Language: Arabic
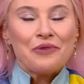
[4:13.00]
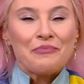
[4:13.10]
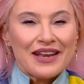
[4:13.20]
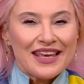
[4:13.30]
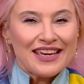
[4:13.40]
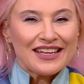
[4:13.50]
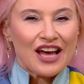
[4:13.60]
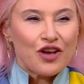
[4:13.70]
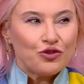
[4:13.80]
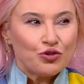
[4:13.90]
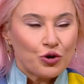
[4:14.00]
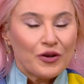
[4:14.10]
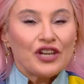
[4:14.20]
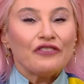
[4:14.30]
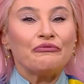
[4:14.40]
من هيك لأنه
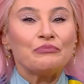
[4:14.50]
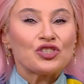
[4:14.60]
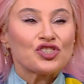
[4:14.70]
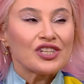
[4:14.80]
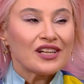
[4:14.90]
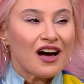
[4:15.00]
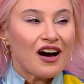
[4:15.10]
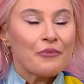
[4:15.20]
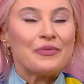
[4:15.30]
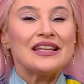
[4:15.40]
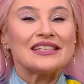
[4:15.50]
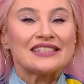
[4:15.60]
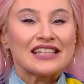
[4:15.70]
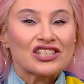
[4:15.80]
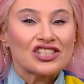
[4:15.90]
بالجرأة
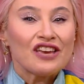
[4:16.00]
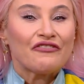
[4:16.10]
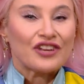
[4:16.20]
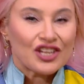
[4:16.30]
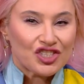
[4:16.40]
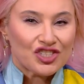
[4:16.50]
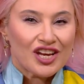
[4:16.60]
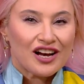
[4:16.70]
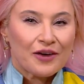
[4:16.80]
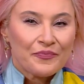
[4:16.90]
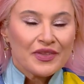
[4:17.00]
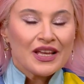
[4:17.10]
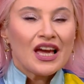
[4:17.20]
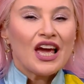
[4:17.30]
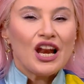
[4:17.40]
بالاستكشاف الأشياء
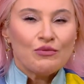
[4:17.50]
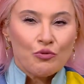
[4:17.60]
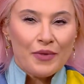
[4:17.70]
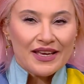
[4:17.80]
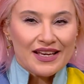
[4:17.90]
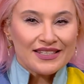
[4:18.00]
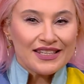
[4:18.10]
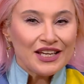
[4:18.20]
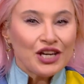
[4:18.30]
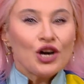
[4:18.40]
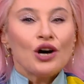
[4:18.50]
المميزة